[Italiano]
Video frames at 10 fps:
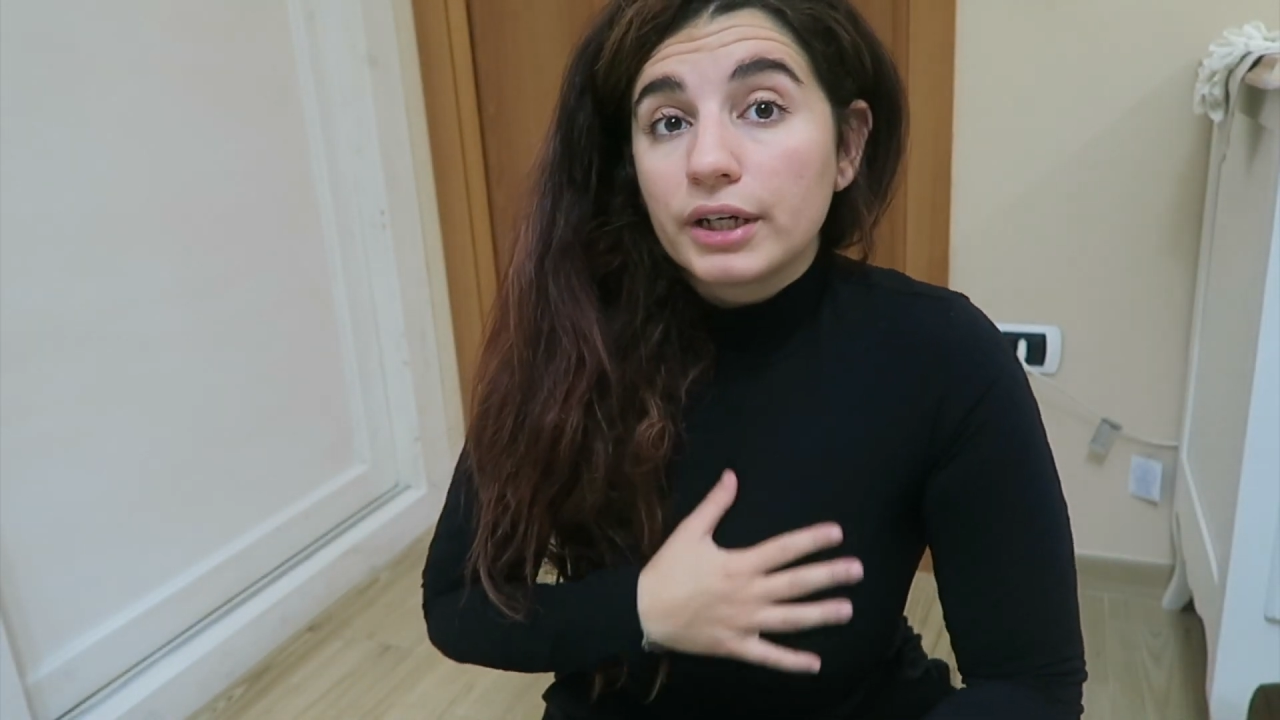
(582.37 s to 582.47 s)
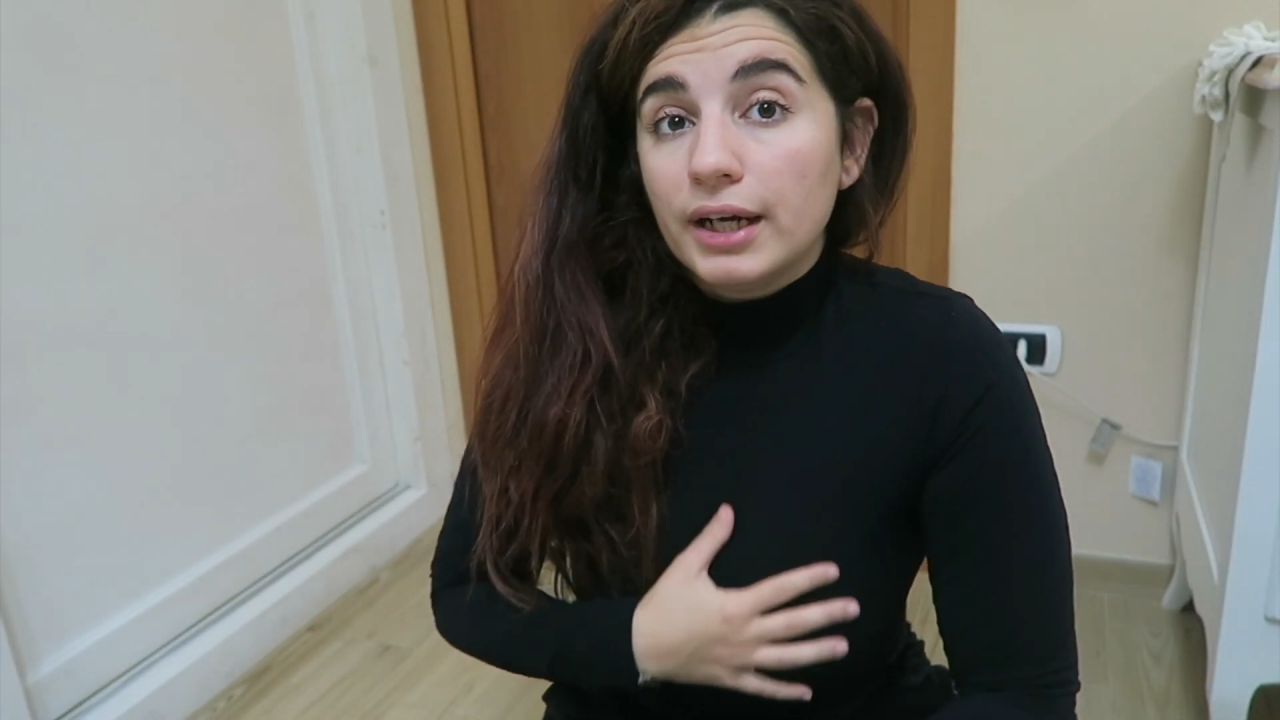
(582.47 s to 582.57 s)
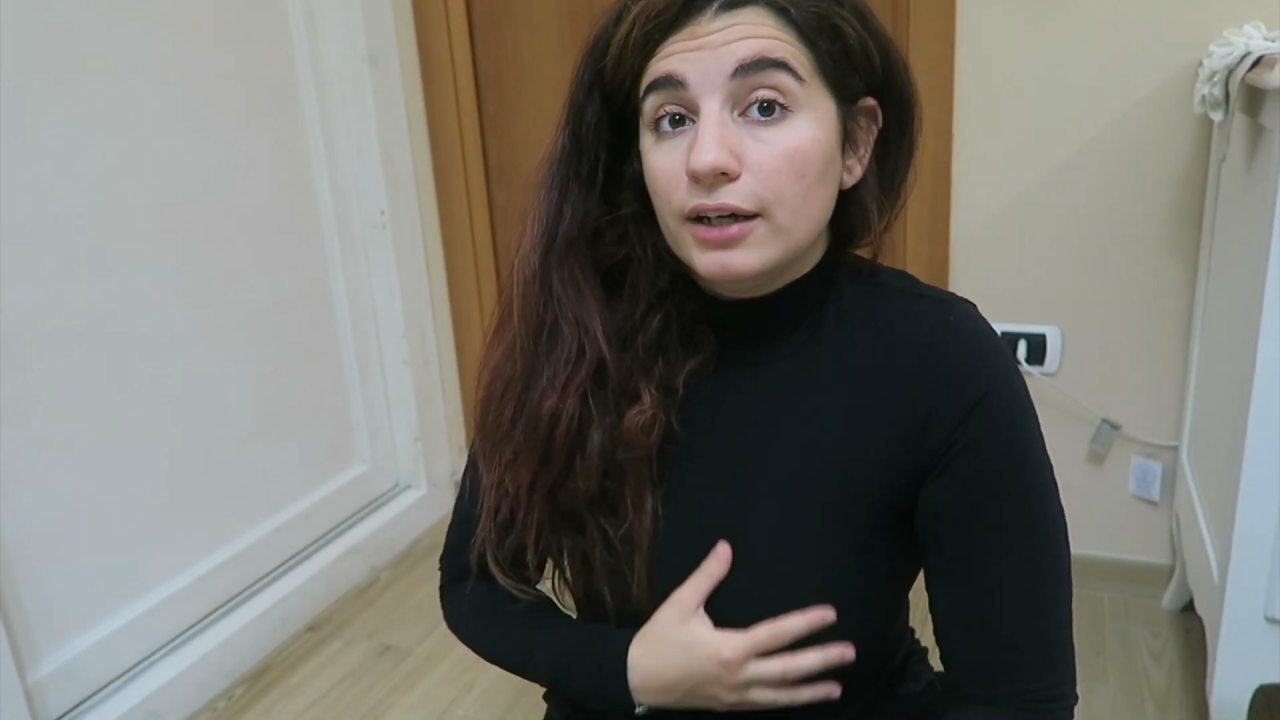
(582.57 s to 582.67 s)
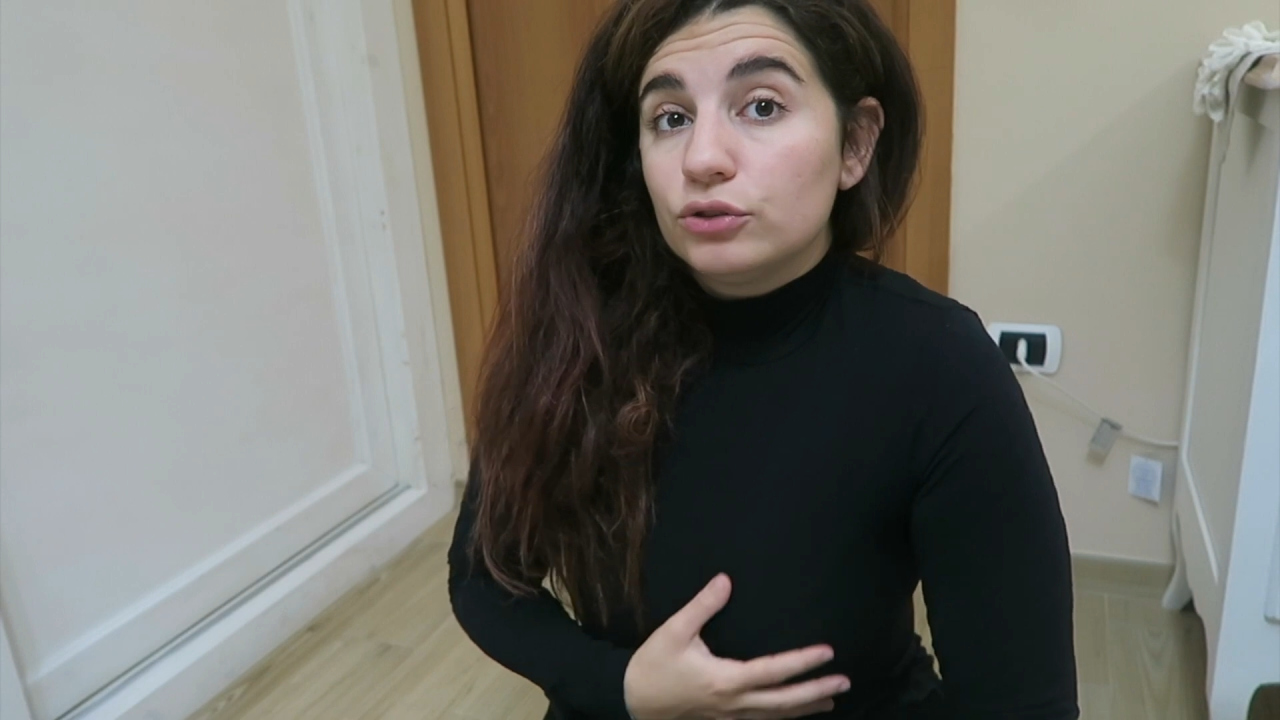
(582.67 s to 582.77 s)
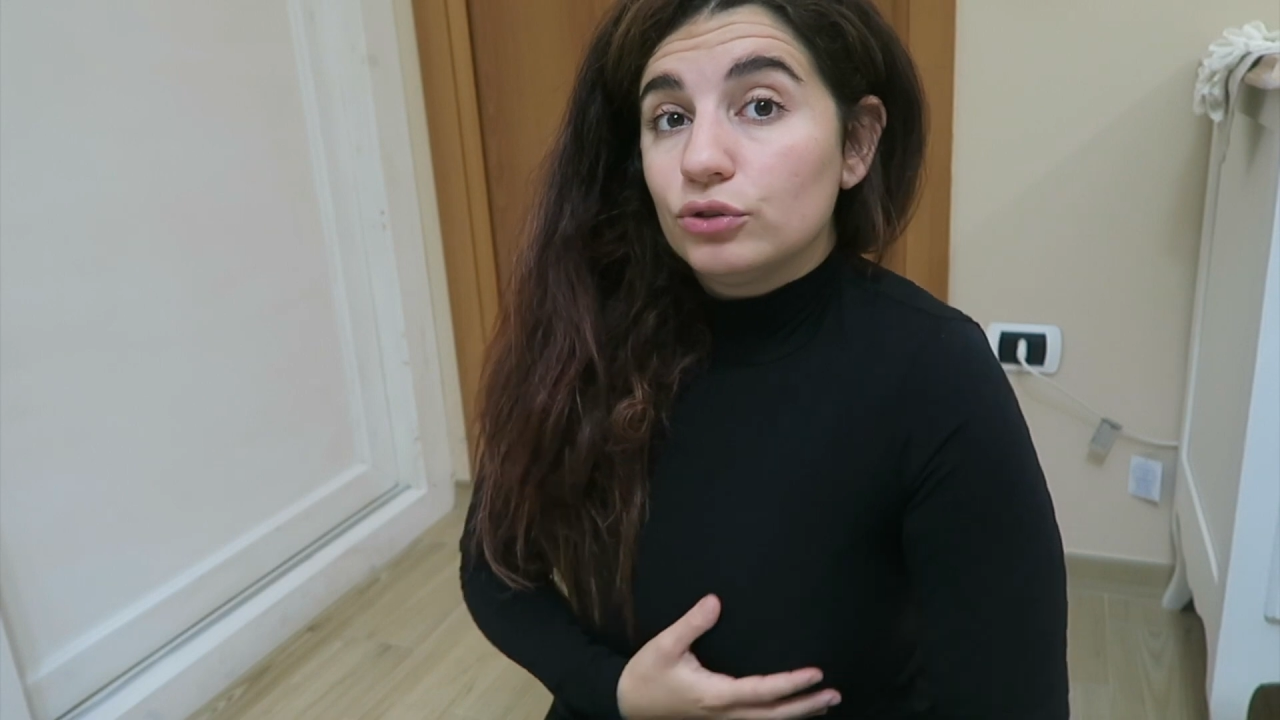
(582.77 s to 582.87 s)

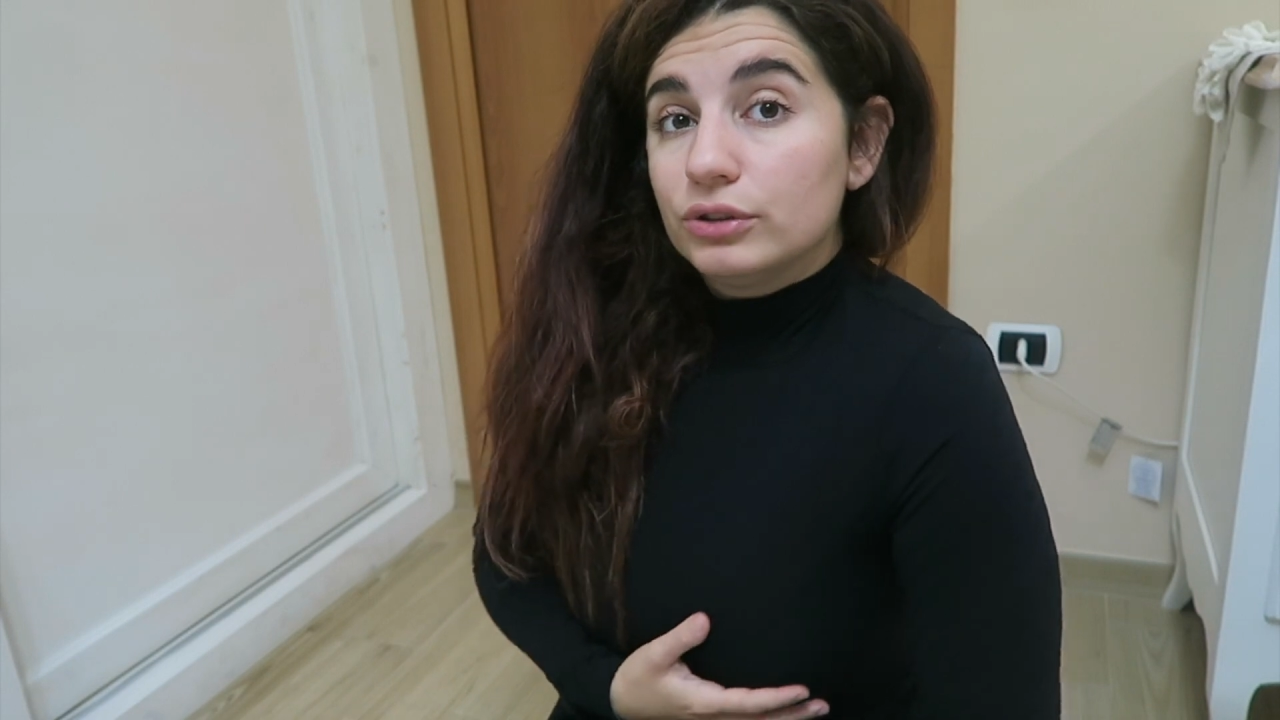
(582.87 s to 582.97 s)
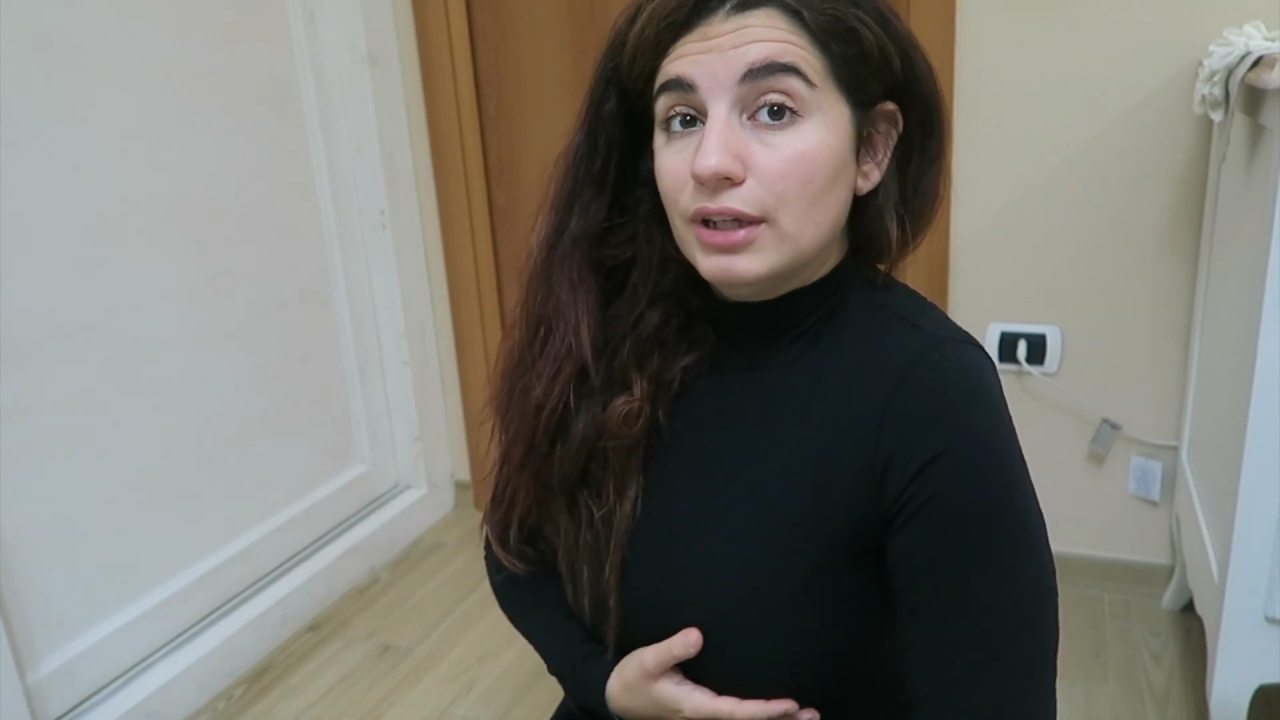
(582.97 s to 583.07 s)
creato